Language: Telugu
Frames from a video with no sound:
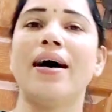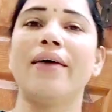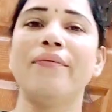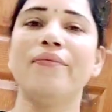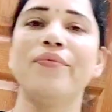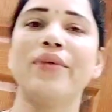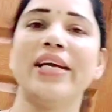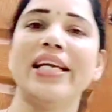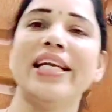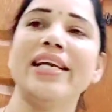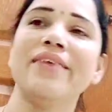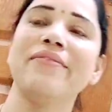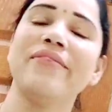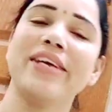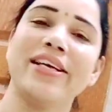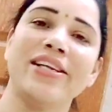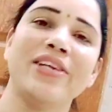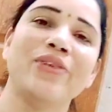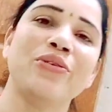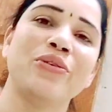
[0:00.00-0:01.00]
ఆ ఫీలింగ్
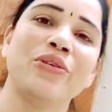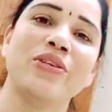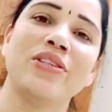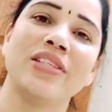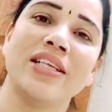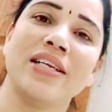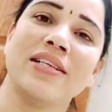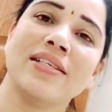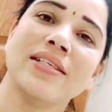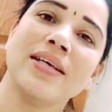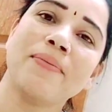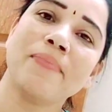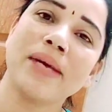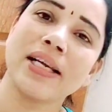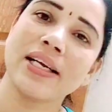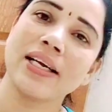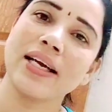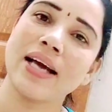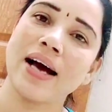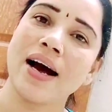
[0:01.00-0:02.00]
వేరే ఉంటుంది తెలుసా
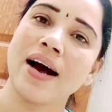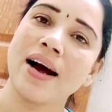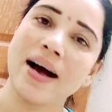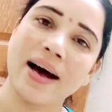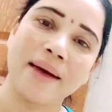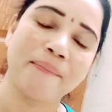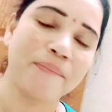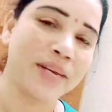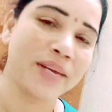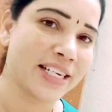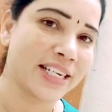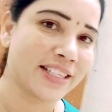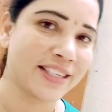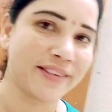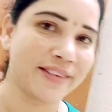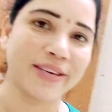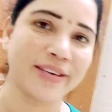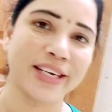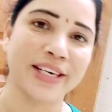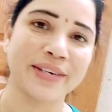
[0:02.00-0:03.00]
మనకి ఆ
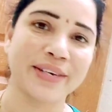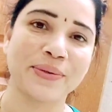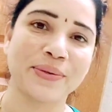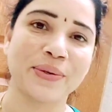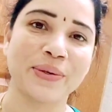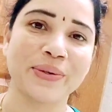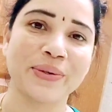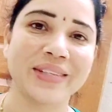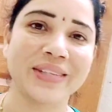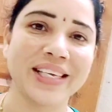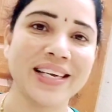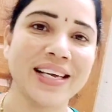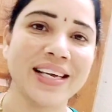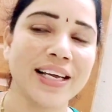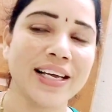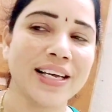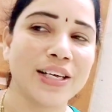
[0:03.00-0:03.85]
హ్యాపీనెస్సే వేరే ఉంటుంది